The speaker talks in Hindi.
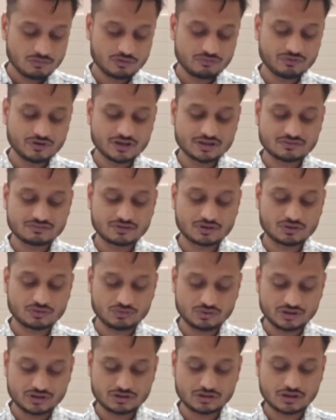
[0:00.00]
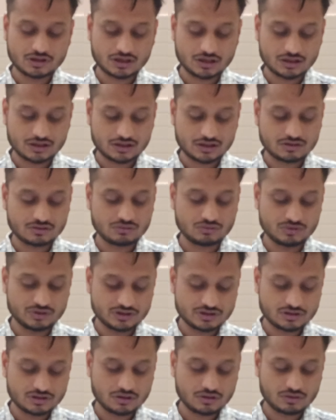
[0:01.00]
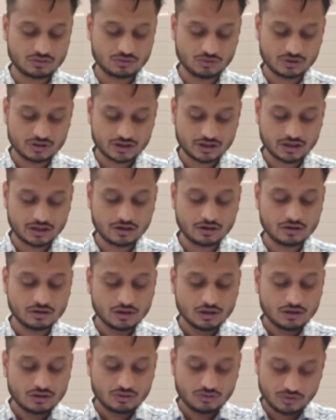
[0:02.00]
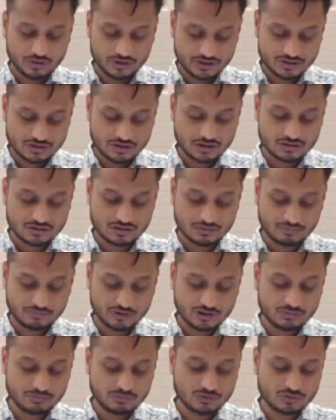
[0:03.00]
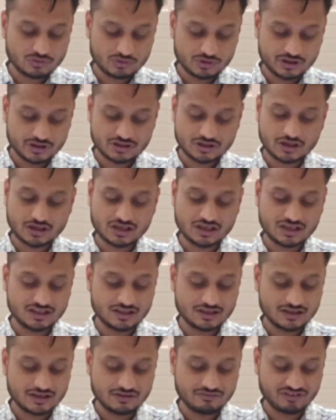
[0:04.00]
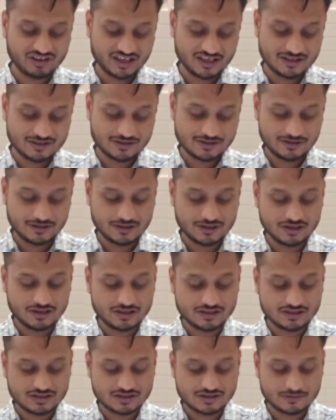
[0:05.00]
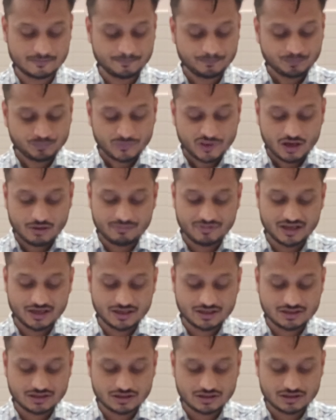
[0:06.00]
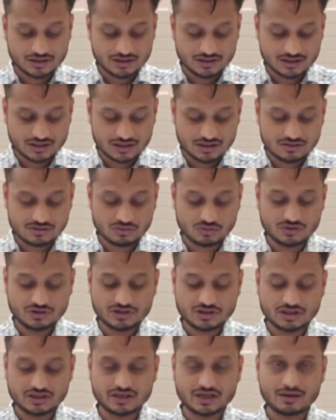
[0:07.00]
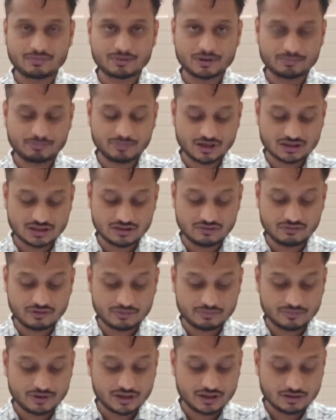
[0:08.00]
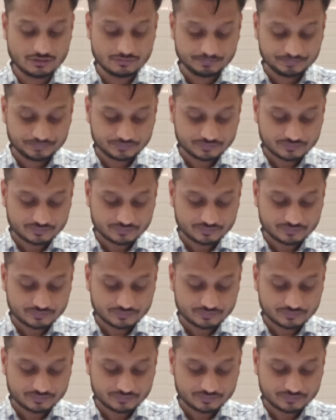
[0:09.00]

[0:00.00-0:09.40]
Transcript: भुवनेश्वर उड़ीसा कटक उड़ीसा रोलकेरा उड़ीसा संबलपुर उड़ीसा के अंदर ये वैकेंसी है रिलेशनशिप मैनेजर की स्किल्स होनी चाहिए आपके पास गवर्नमेंट